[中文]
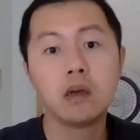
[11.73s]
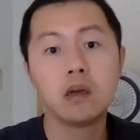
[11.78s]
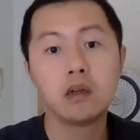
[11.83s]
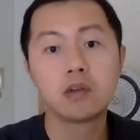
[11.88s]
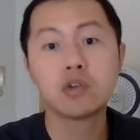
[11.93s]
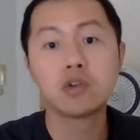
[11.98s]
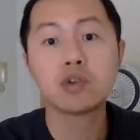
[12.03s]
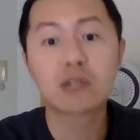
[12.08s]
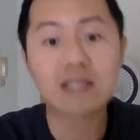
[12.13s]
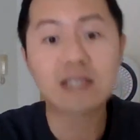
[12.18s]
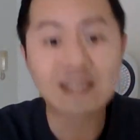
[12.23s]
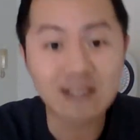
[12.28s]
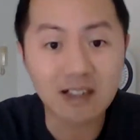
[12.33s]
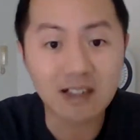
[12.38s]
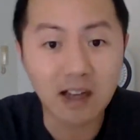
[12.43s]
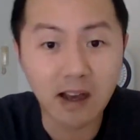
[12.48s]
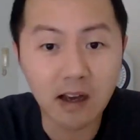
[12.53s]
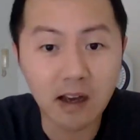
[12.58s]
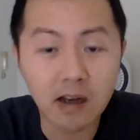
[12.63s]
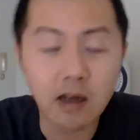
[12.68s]
出事儿
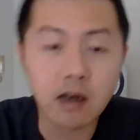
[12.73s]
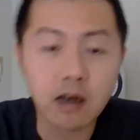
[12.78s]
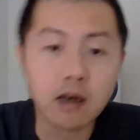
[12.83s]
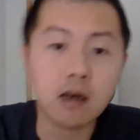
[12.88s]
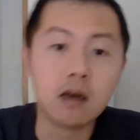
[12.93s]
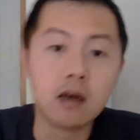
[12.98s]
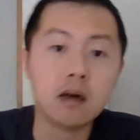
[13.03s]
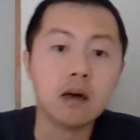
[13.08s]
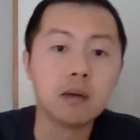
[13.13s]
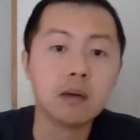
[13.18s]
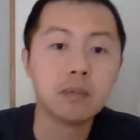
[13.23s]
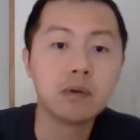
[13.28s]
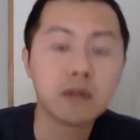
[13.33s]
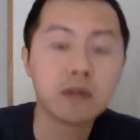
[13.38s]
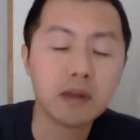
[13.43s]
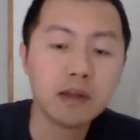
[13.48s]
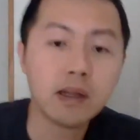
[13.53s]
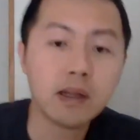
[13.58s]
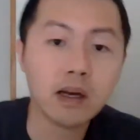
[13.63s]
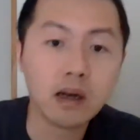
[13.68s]
了啊，不
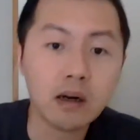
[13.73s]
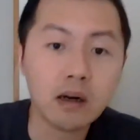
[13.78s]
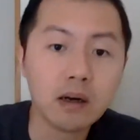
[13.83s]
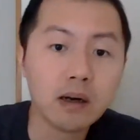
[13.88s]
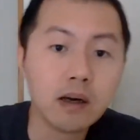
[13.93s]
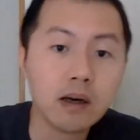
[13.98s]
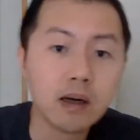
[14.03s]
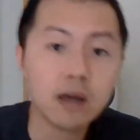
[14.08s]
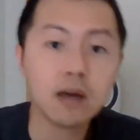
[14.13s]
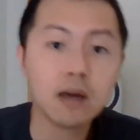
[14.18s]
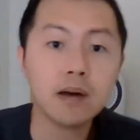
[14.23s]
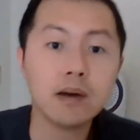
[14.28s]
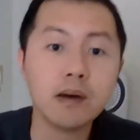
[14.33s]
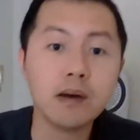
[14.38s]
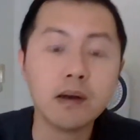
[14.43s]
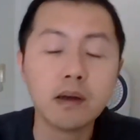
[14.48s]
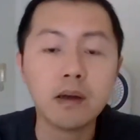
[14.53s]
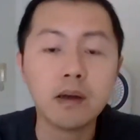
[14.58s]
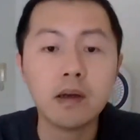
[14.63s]
得了啊！